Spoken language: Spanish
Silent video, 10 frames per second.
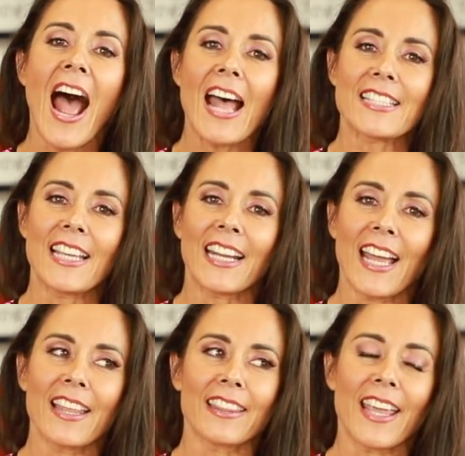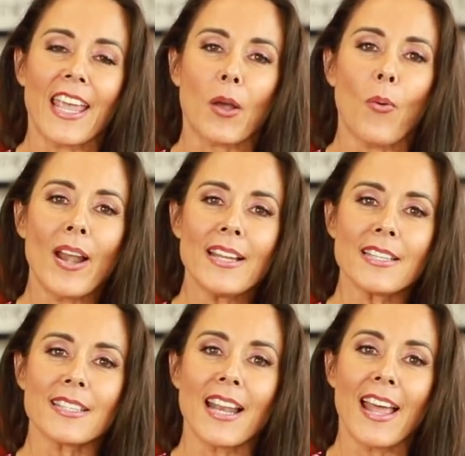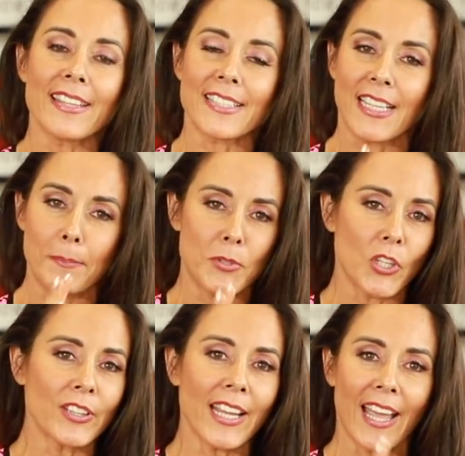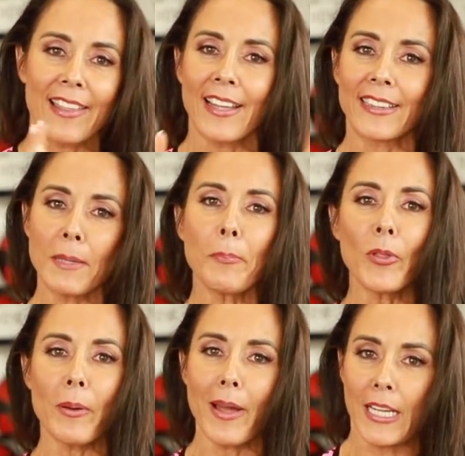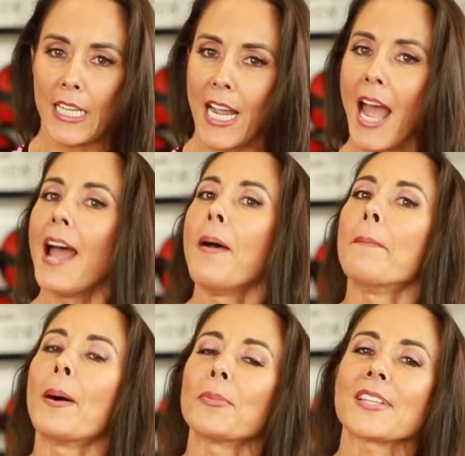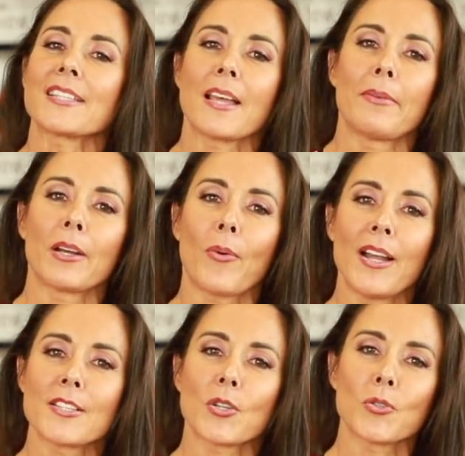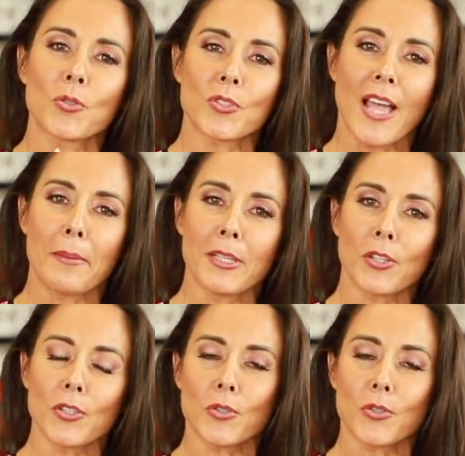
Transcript: acerca de cuál es la descripción de cada tipo de barriga, Vamos a saber cuáles son sus hábitos,